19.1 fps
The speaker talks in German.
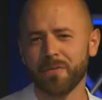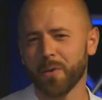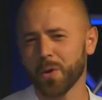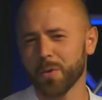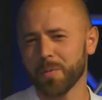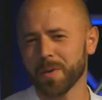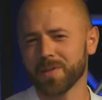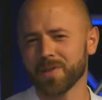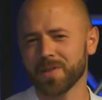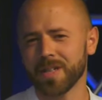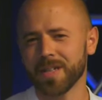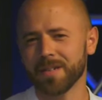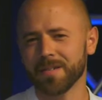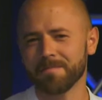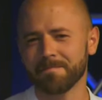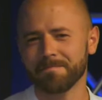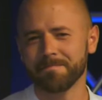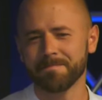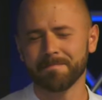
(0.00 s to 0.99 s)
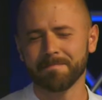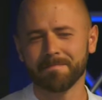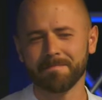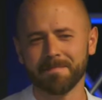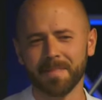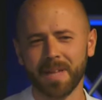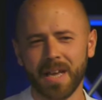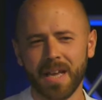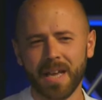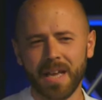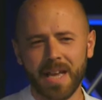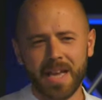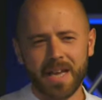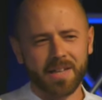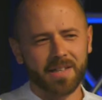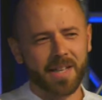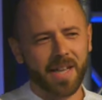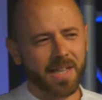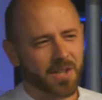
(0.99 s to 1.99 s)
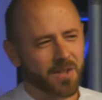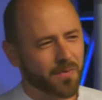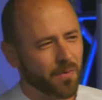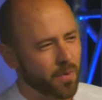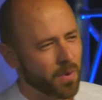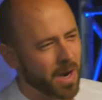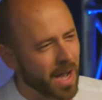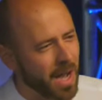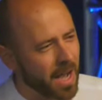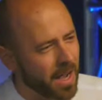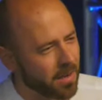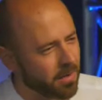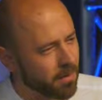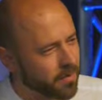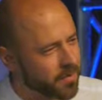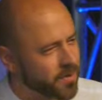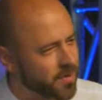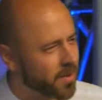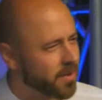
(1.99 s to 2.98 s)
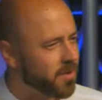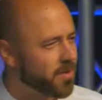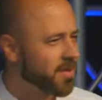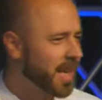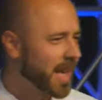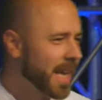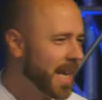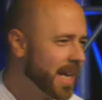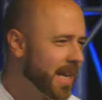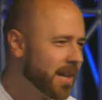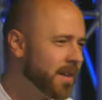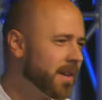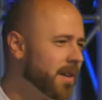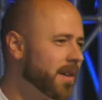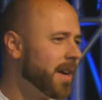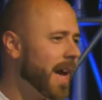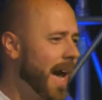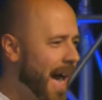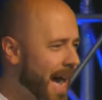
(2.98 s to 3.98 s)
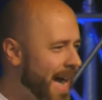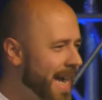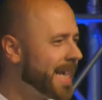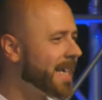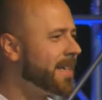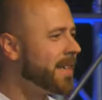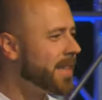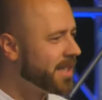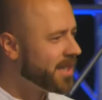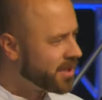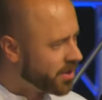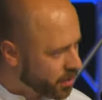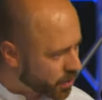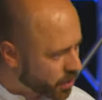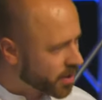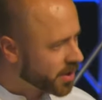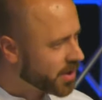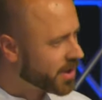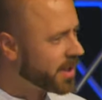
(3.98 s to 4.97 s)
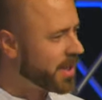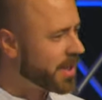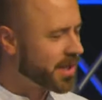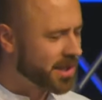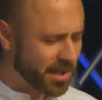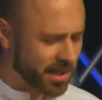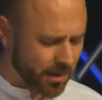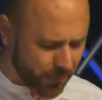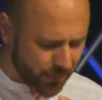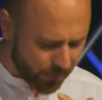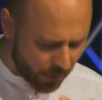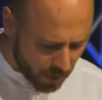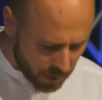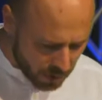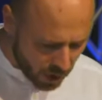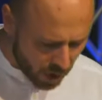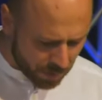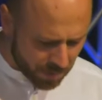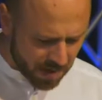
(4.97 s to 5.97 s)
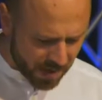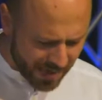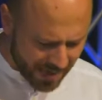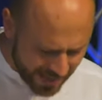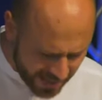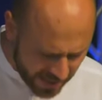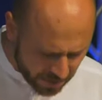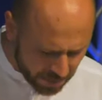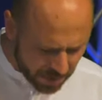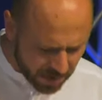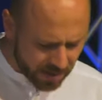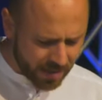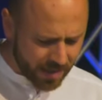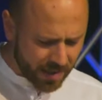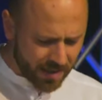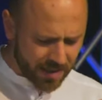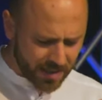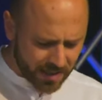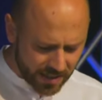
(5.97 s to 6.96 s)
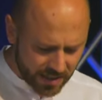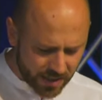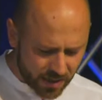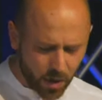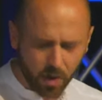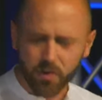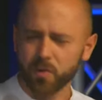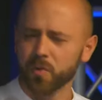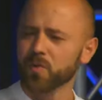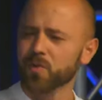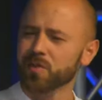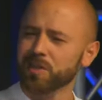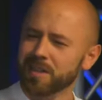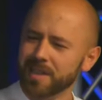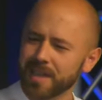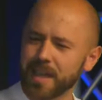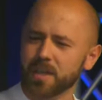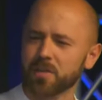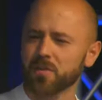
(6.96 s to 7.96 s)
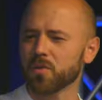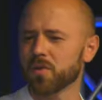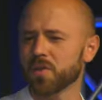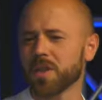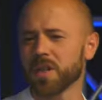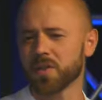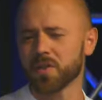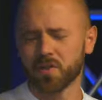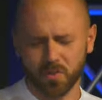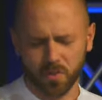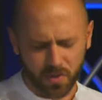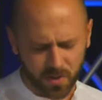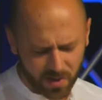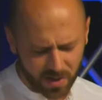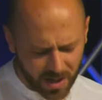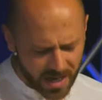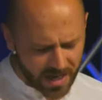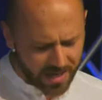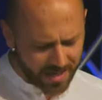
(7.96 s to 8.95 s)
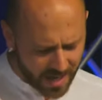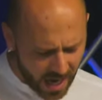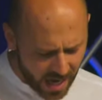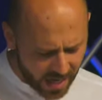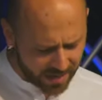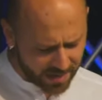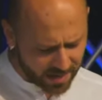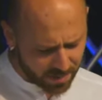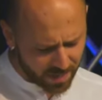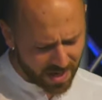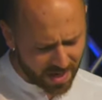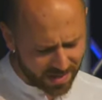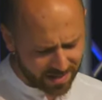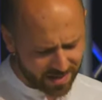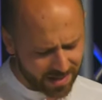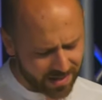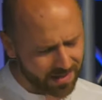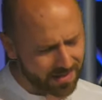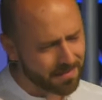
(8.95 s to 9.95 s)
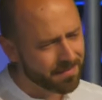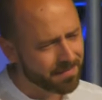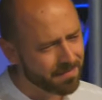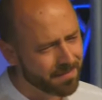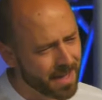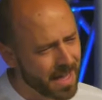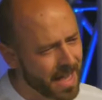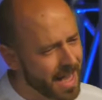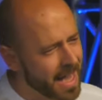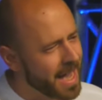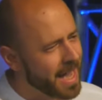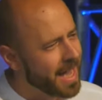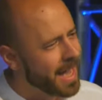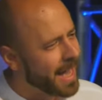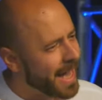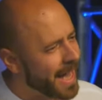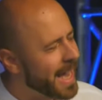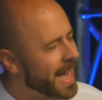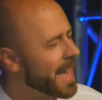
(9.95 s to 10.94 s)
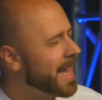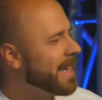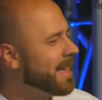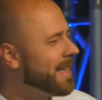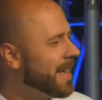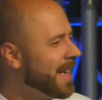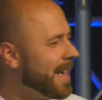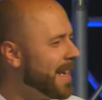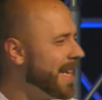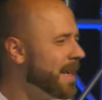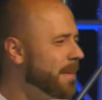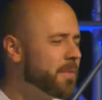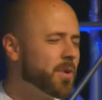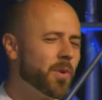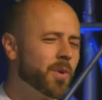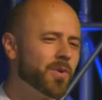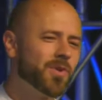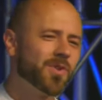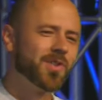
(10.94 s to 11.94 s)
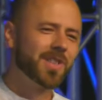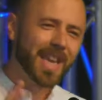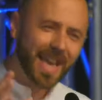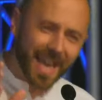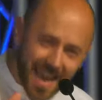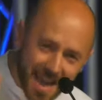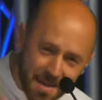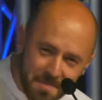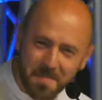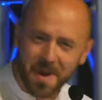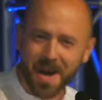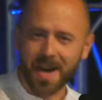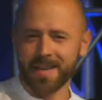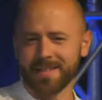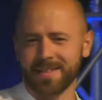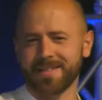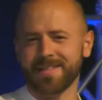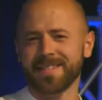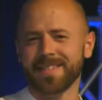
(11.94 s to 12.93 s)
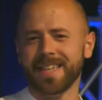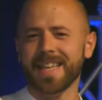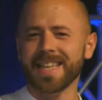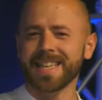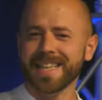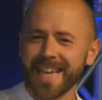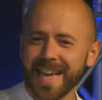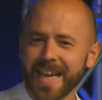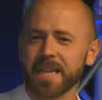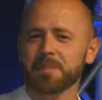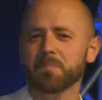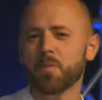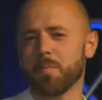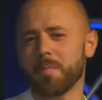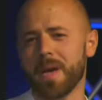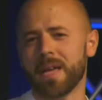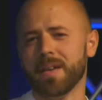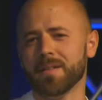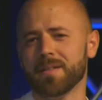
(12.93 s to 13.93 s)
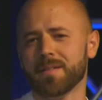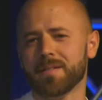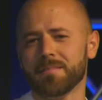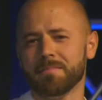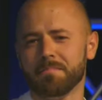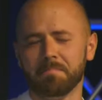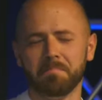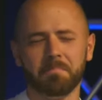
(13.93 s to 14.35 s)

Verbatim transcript: vorüberzieht. Das, wonach unsere Seele eigentlich dürstet, ist die vollkommene Liebe, die Gott uns in Jesus Christus nahegebracht hat. Er liebt uns immer, in jedem Moment,